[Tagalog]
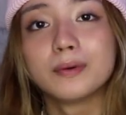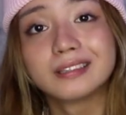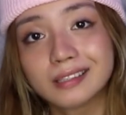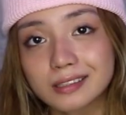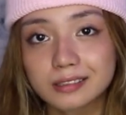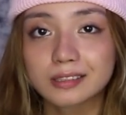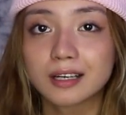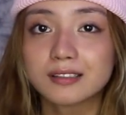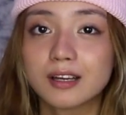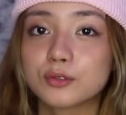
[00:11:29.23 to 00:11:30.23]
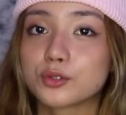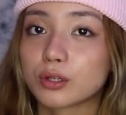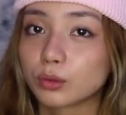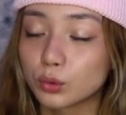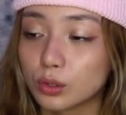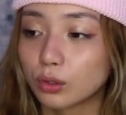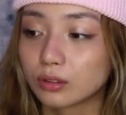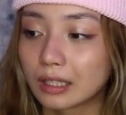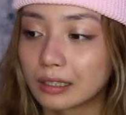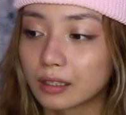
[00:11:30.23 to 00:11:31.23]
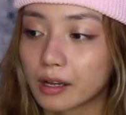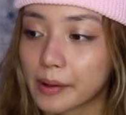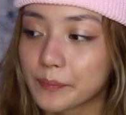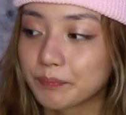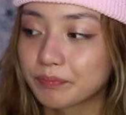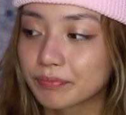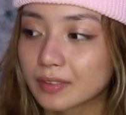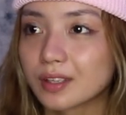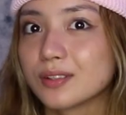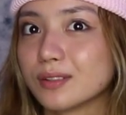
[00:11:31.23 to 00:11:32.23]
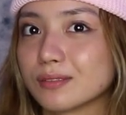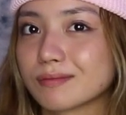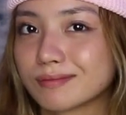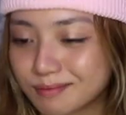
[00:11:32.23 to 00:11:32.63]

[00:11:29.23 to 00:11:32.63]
Madalas dinadaan ko sa tulog talaga. Ayun.